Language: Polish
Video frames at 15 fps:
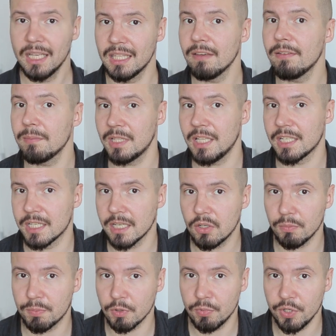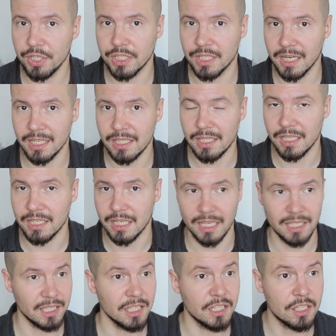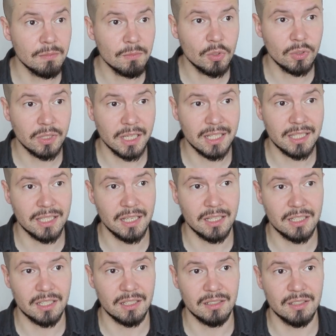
nie wiem dlaczego próbujesz grać na czas i czym tutaj chcesz,